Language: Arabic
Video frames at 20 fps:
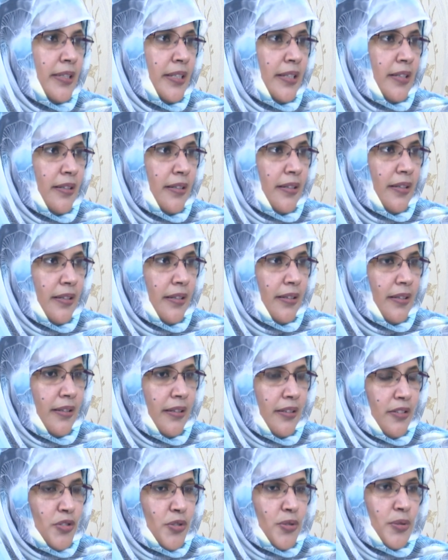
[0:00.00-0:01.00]
آه،
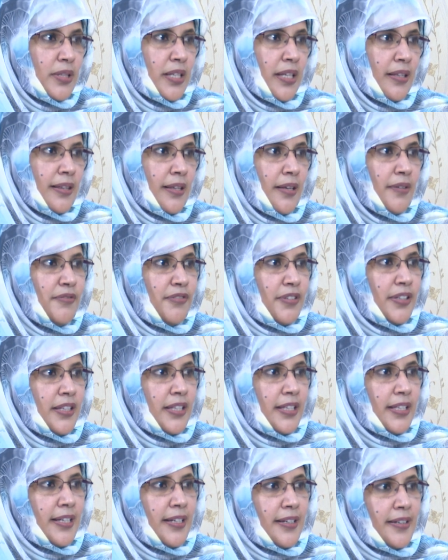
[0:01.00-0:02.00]
السلطة
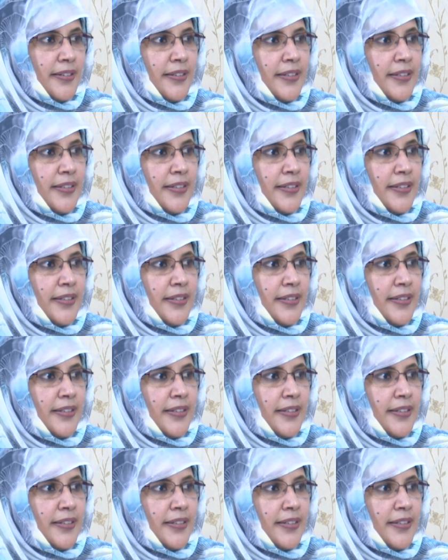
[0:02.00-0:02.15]
التنفيذية